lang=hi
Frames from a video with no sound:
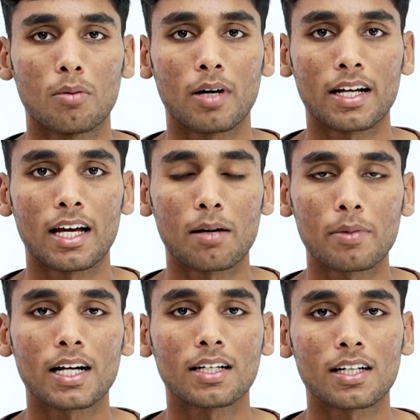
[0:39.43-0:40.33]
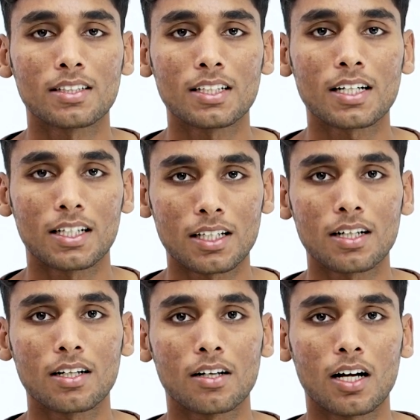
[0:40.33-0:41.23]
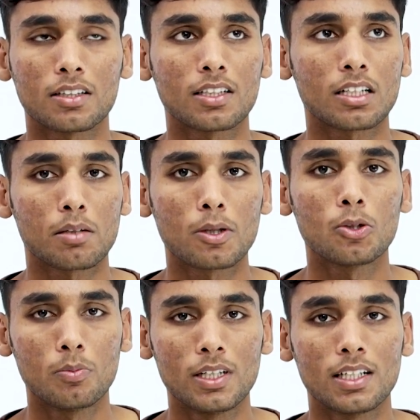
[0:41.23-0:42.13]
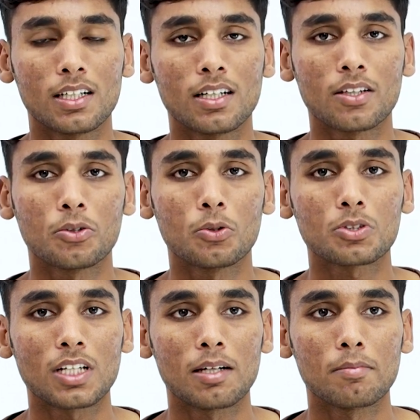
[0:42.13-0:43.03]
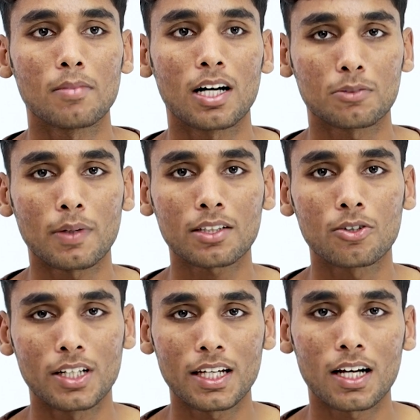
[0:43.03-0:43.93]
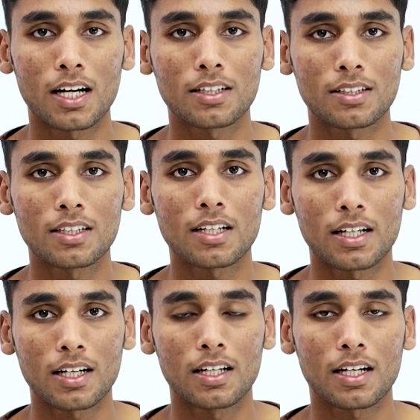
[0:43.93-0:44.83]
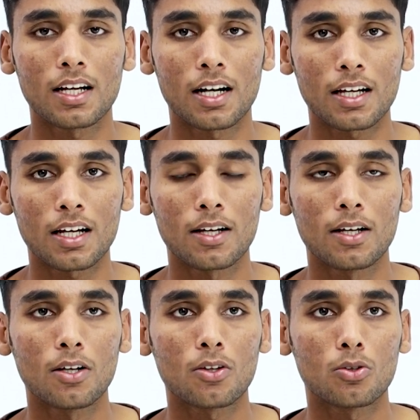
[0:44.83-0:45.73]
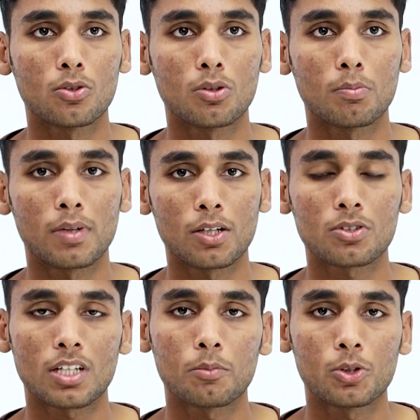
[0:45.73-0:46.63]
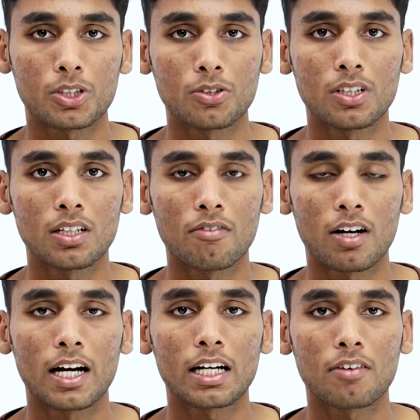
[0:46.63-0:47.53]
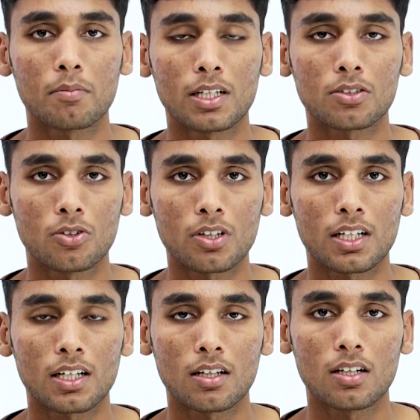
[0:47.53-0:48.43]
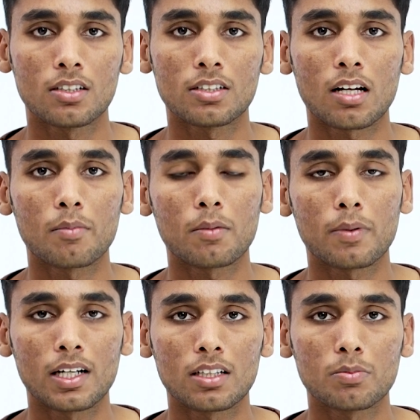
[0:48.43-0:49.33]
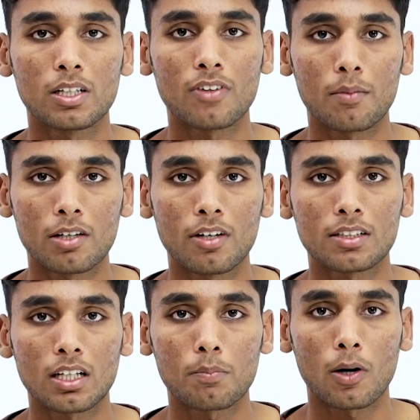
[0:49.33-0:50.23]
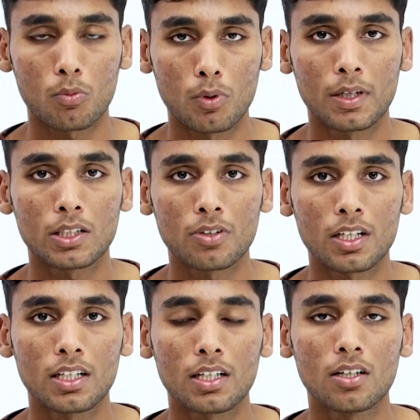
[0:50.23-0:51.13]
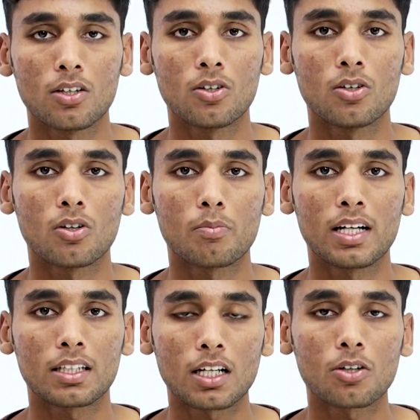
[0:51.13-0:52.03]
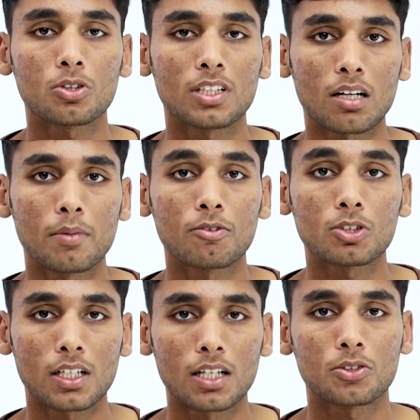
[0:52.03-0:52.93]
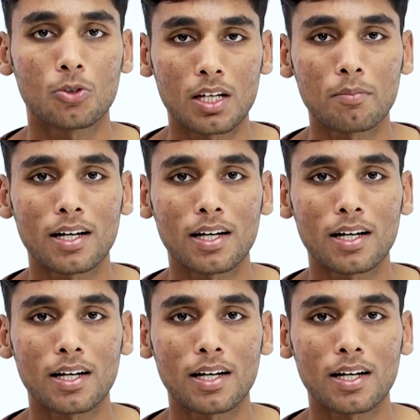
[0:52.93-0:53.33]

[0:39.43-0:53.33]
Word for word: हमारे एन एम डी का रिजल्ट आया था रात के तकरीबन दो बजे तो उस टाइम एक्सपेक्ट कोई नहीं कर रहा था रिजल्ट आने का लेकिन आ गया तो बड़ी उस टाइम खुशी हुई 191 मैंने स्कोर किया सारे मेरे पेरेंट्स मेरी फैमिली वाले सारे प्राउड मोमेंट्स उनके लिए और मैं इतना खुश था कि मैं वो सर रात सो नहीं